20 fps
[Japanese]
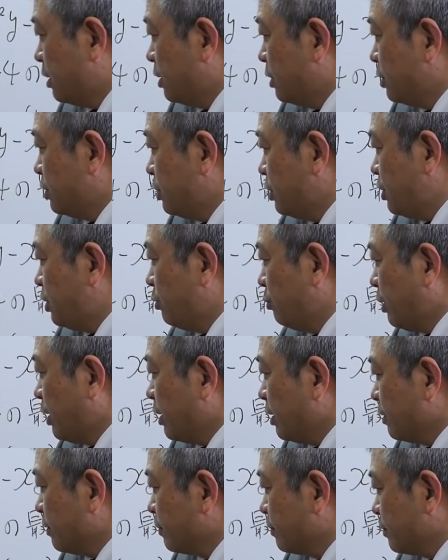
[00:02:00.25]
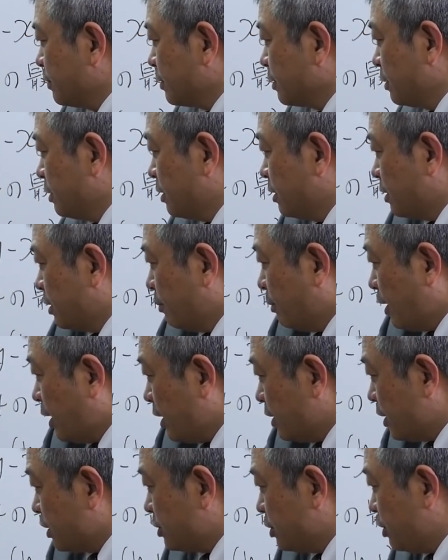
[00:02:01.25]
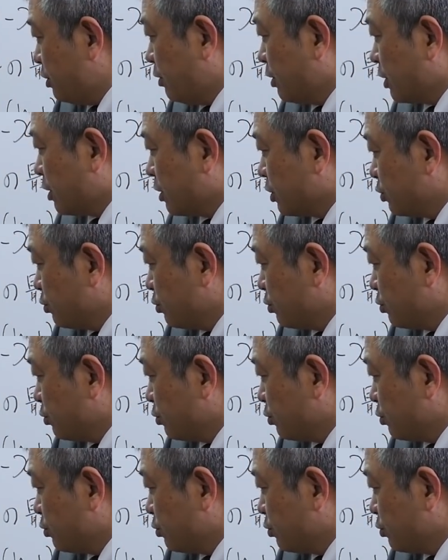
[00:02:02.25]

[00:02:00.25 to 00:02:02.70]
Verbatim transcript: 2y。で、マイナス 2y だから